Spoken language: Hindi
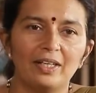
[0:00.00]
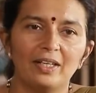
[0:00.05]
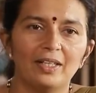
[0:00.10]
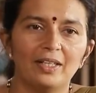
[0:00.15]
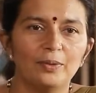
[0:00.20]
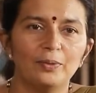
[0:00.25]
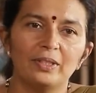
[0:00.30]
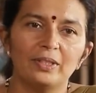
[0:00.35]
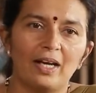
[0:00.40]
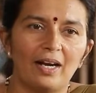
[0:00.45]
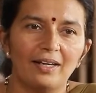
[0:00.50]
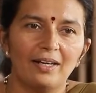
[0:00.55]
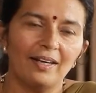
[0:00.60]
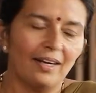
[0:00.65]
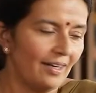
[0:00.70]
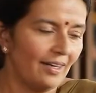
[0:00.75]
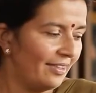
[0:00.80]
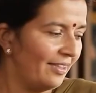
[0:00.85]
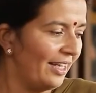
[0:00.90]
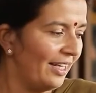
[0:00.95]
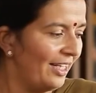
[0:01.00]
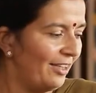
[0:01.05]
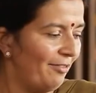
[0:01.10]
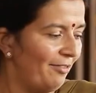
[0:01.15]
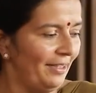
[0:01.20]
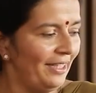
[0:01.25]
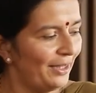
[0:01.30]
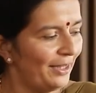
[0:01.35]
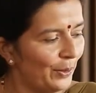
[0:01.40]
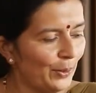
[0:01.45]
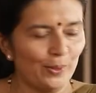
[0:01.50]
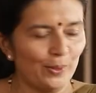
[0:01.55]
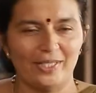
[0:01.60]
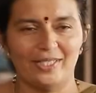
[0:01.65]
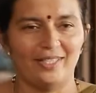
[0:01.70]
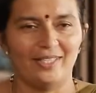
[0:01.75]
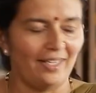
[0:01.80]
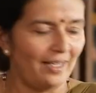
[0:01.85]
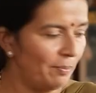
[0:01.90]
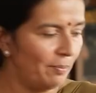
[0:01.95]
जब हम सब छोटे थे तो एक
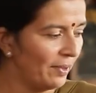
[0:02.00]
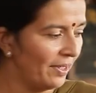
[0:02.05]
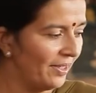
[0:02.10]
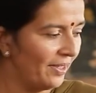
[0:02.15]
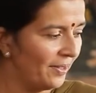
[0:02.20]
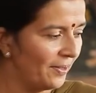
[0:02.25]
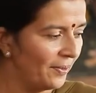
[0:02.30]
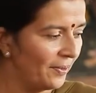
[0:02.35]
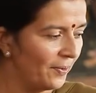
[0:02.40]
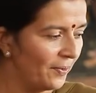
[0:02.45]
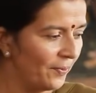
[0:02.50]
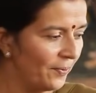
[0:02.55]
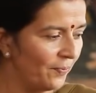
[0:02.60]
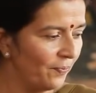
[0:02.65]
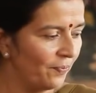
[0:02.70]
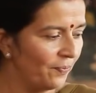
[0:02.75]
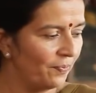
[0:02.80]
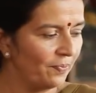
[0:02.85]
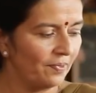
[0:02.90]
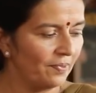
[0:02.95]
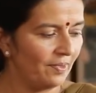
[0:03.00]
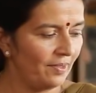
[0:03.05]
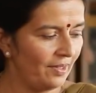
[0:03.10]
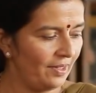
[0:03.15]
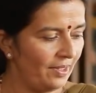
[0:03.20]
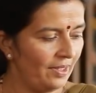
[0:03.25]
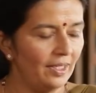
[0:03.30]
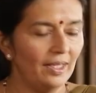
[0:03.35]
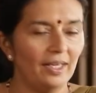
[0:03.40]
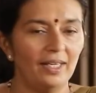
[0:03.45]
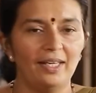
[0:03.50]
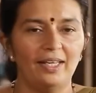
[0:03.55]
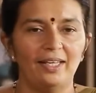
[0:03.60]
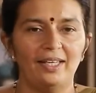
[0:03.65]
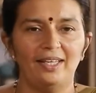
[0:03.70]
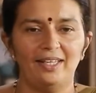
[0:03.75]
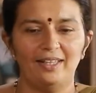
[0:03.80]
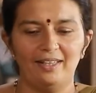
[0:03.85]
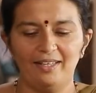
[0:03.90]
खेल खेला करते थे ये मैं बताती हूँ